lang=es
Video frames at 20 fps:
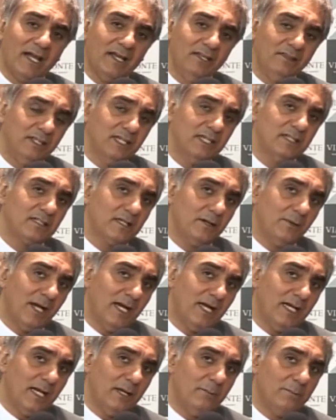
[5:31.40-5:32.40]
gente que
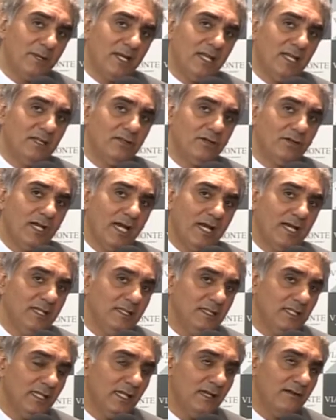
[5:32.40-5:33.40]
trabaja en el predio, la
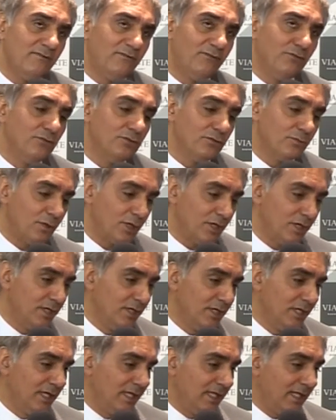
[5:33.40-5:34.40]
gente del fútbol,
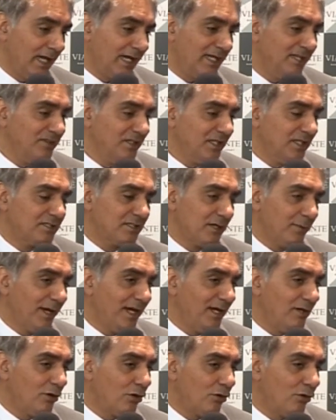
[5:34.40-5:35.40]
la gente que
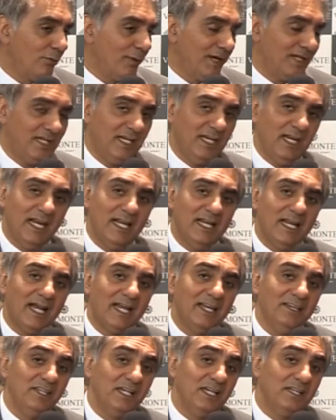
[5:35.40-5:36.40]
trabaja en los juveniles y la
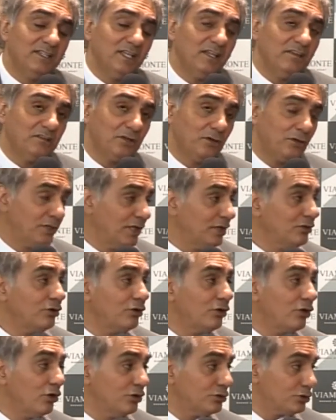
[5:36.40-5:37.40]
gente que está desarrollando
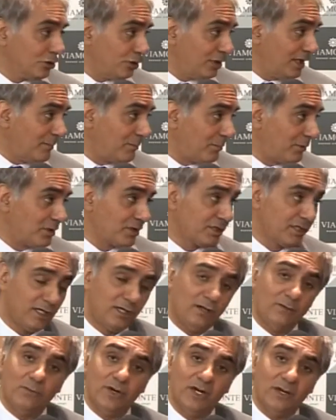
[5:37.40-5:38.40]
los otros deportes
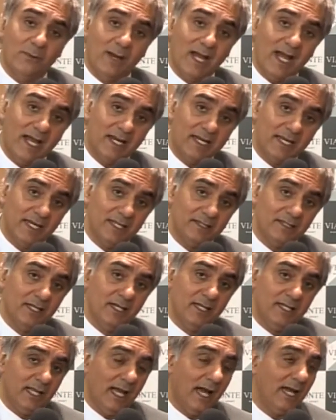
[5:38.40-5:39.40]
como el básquet,
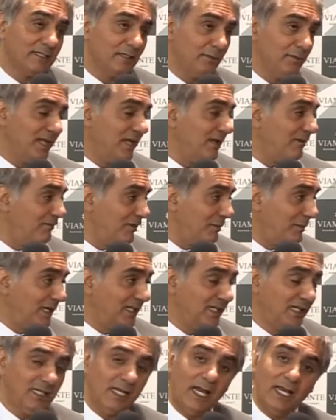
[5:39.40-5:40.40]
las actividades
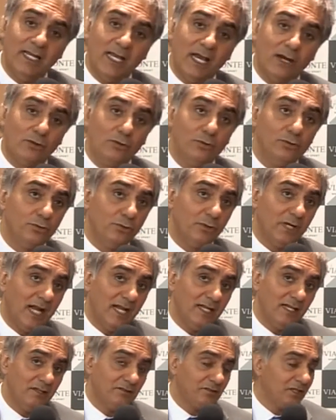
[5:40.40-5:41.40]
femeninas y las
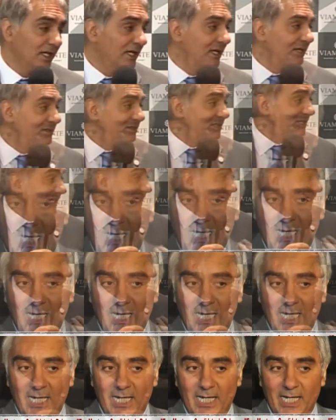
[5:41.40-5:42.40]
culturales, tienen
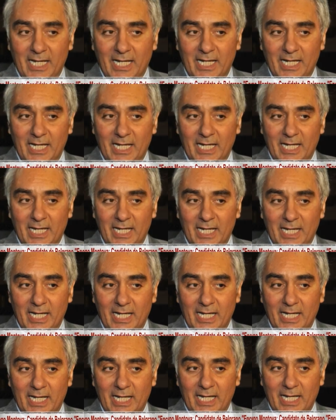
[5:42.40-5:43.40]
que saber
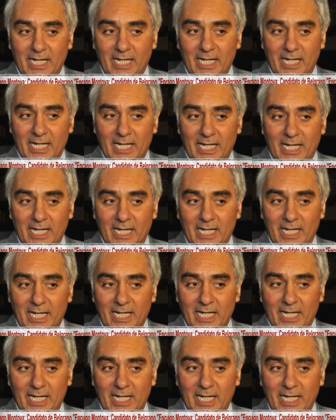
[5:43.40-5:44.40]
que nosotros
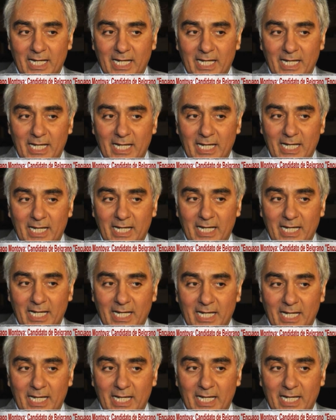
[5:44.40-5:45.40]
solamente nos vamos a
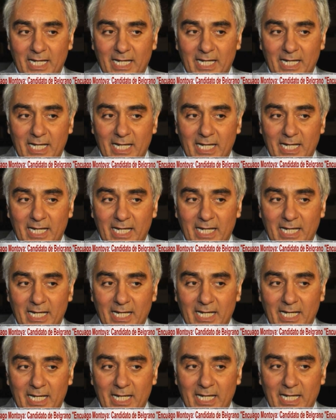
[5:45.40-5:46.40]
permitir
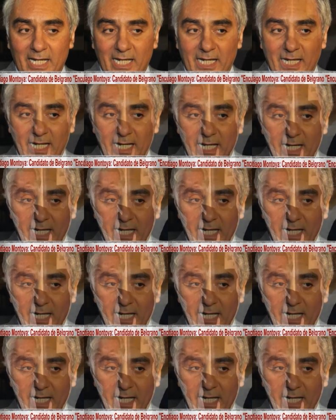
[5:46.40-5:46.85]
agregar ladrillos